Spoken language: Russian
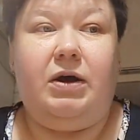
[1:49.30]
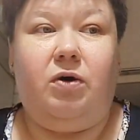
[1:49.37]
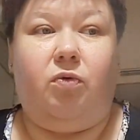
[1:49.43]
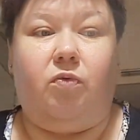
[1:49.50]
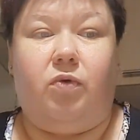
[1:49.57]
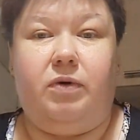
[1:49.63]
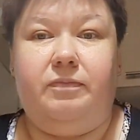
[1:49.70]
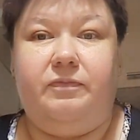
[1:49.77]

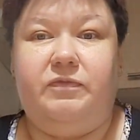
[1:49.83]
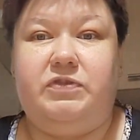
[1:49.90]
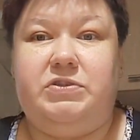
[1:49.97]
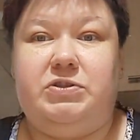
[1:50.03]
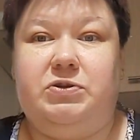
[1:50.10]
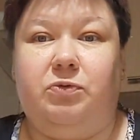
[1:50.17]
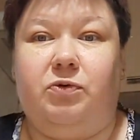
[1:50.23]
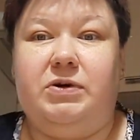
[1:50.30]
О,
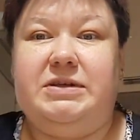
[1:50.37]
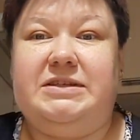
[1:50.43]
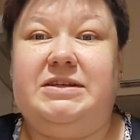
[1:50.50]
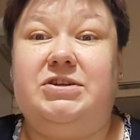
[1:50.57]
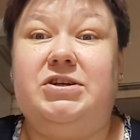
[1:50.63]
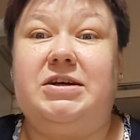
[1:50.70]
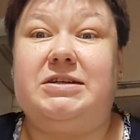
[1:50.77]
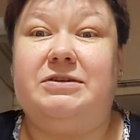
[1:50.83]
все,
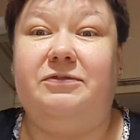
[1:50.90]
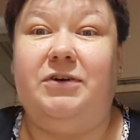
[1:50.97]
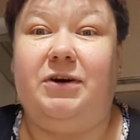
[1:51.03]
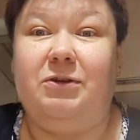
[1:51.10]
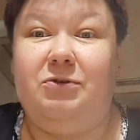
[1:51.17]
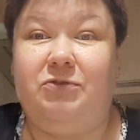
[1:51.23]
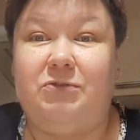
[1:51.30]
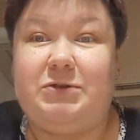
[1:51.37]
сейчас
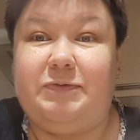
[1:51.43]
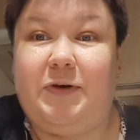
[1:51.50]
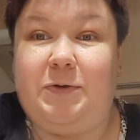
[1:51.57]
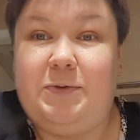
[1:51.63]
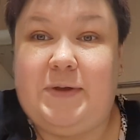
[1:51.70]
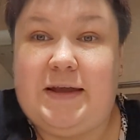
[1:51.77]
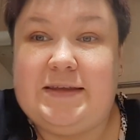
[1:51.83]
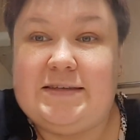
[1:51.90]
выключу
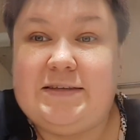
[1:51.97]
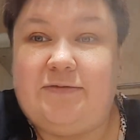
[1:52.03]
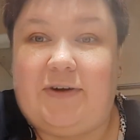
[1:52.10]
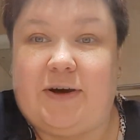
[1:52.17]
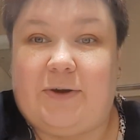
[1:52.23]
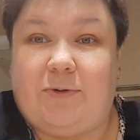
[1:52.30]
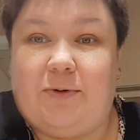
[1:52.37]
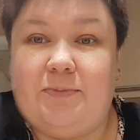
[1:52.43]
свою
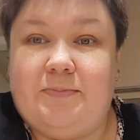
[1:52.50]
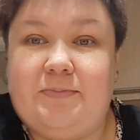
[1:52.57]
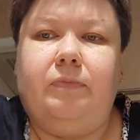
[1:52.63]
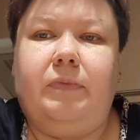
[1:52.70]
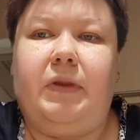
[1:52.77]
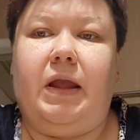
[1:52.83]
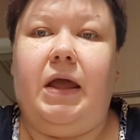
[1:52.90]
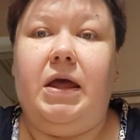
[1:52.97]
яйцеварку.
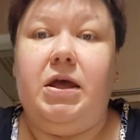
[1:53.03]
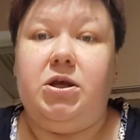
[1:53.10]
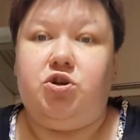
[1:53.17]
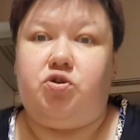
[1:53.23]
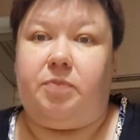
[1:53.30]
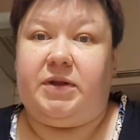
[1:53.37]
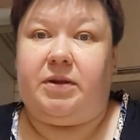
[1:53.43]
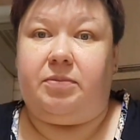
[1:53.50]

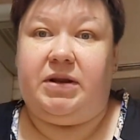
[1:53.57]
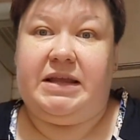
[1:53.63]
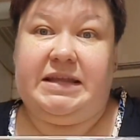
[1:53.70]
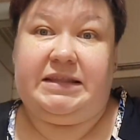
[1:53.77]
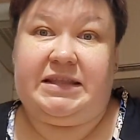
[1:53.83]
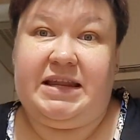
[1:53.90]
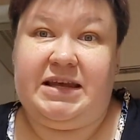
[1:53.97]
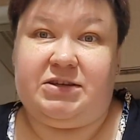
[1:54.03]
Чтобы она была
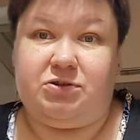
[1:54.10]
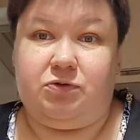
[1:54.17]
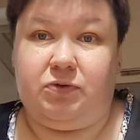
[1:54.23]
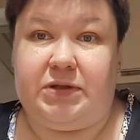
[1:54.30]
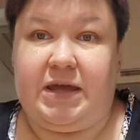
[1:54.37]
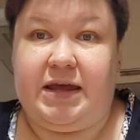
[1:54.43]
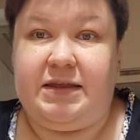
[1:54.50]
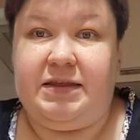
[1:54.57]
не
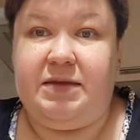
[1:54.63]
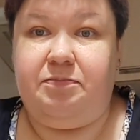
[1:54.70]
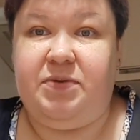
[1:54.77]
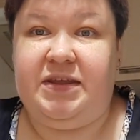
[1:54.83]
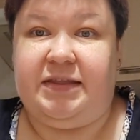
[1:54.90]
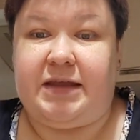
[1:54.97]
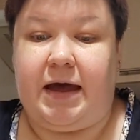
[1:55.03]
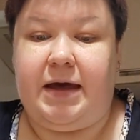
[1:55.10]
треснутая, не
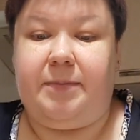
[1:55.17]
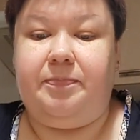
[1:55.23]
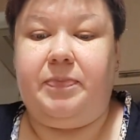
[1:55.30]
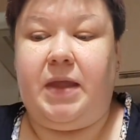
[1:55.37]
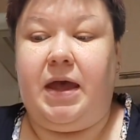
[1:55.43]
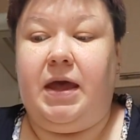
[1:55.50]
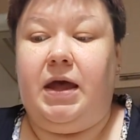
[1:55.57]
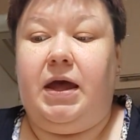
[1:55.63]
битая.
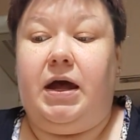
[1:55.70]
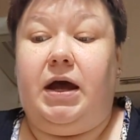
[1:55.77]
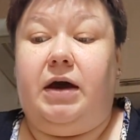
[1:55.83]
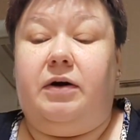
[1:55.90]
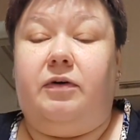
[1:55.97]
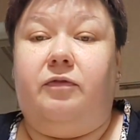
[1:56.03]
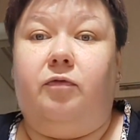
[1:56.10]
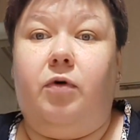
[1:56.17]

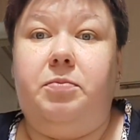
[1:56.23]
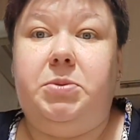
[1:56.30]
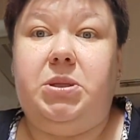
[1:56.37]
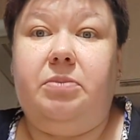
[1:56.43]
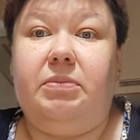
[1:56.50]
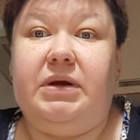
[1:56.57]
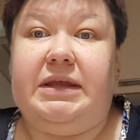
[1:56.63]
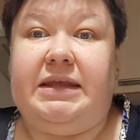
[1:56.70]
В
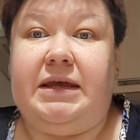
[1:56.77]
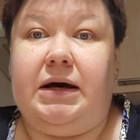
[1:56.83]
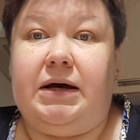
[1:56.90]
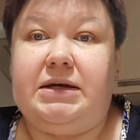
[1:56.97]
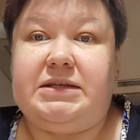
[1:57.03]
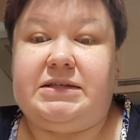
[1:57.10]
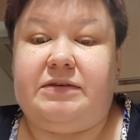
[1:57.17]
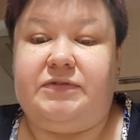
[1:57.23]
общем,
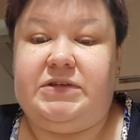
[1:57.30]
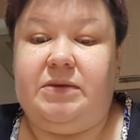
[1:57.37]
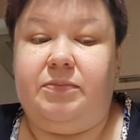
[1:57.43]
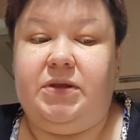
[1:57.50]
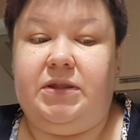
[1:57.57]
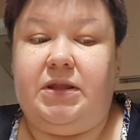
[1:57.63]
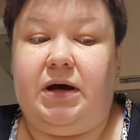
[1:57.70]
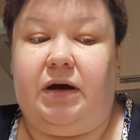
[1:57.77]
я совсем
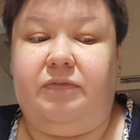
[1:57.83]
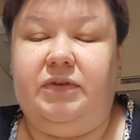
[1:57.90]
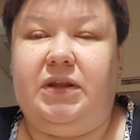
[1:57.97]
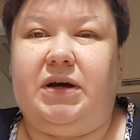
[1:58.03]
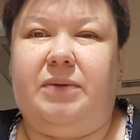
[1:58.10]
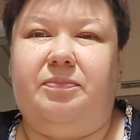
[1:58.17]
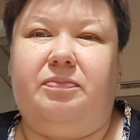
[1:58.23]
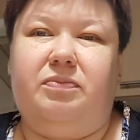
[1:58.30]

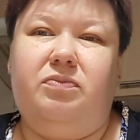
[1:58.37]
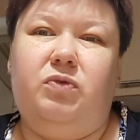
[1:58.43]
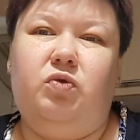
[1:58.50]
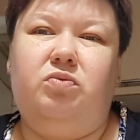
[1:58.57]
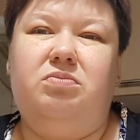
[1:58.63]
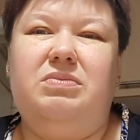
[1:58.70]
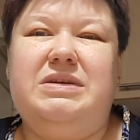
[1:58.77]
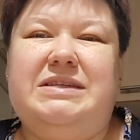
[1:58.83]
недавно,
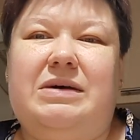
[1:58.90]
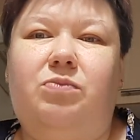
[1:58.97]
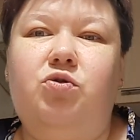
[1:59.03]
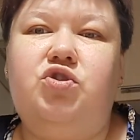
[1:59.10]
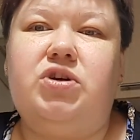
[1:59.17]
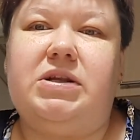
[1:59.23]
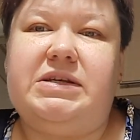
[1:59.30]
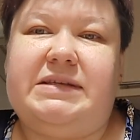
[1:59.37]
ну,
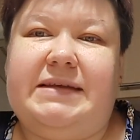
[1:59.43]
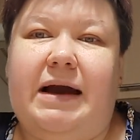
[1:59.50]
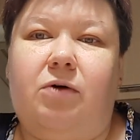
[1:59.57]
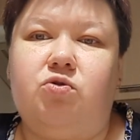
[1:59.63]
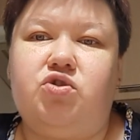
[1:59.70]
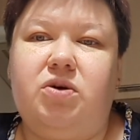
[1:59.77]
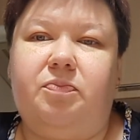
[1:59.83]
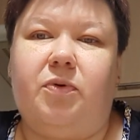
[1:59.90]
замучилась я
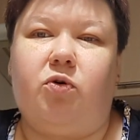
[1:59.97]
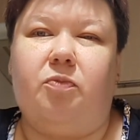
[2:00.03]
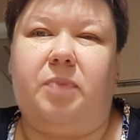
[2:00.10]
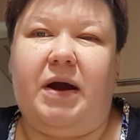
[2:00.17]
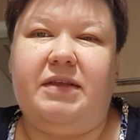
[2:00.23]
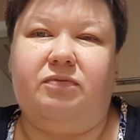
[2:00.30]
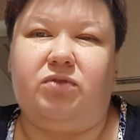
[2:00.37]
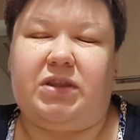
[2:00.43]
уже
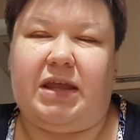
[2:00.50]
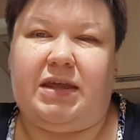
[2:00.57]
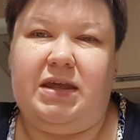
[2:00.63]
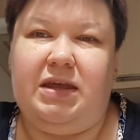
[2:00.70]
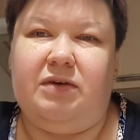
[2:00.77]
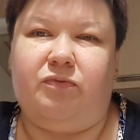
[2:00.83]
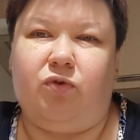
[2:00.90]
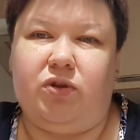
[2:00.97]
покупать вот
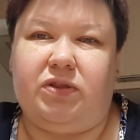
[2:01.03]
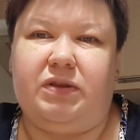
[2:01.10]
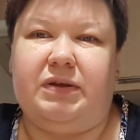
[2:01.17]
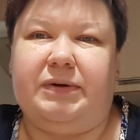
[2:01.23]
такие вот